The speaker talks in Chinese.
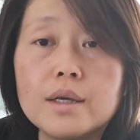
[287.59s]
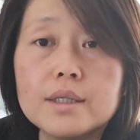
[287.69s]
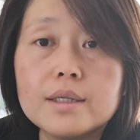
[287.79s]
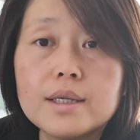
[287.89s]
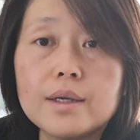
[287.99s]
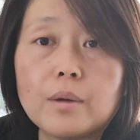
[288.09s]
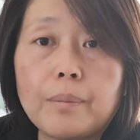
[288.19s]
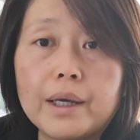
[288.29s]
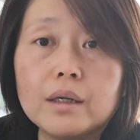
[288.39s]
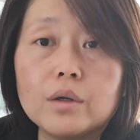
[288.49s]
现在有
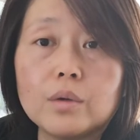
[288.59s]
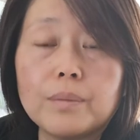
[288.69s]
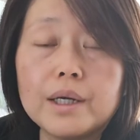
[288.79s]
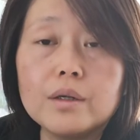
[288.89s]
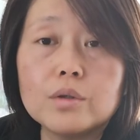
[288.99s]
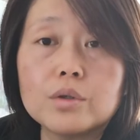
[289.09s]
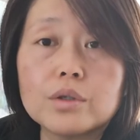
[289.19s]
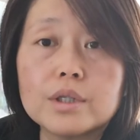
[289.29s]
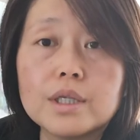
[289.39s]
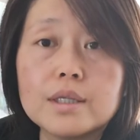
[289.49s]
bungalow，bungalow
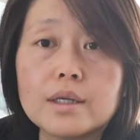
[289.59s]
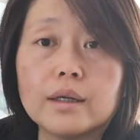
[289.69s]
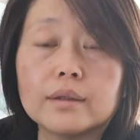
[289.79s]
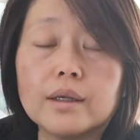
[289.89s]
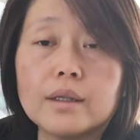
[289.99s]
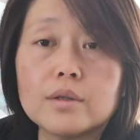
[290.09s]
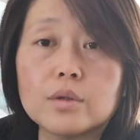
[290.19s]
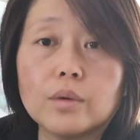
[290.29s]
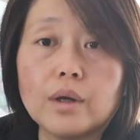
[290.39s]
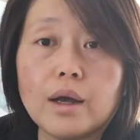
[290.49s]
就是一层的那
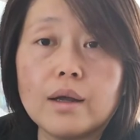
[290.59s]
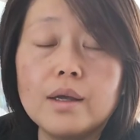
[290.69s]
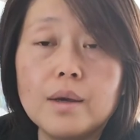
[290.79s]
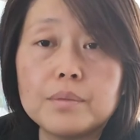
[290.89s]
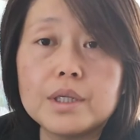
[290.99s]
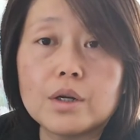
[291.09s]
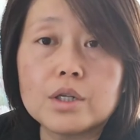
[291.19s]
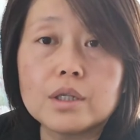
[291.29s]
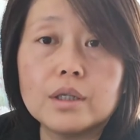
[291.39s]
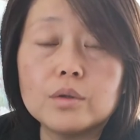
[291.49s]
种啊，比较
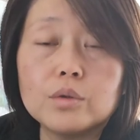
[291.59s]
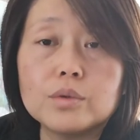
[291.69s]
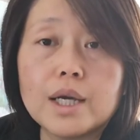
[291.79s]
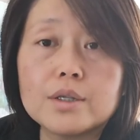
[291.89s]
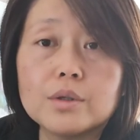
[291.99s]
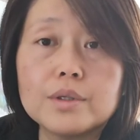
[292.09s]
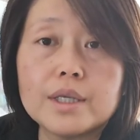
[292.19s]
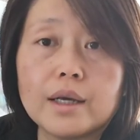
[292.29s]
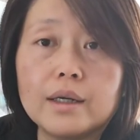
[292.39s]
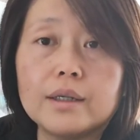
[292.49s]
适合于度假休
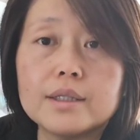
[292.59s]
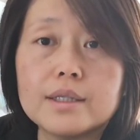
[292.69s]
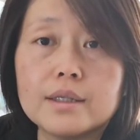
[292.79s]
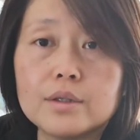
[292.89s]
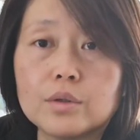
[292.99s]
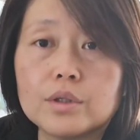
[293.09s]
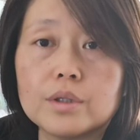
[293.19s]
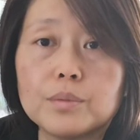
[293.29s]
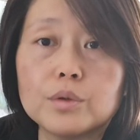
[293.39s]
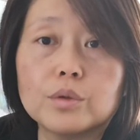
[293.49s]
闲和一些就
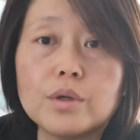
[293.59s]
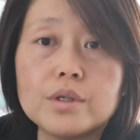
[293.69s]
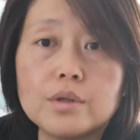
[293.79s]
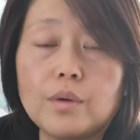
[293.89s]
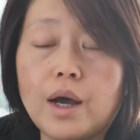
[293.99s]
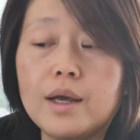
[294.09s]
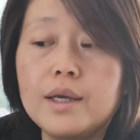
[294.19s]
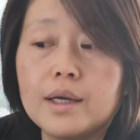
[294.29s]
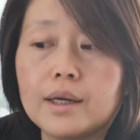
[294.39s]
是比如退休啊，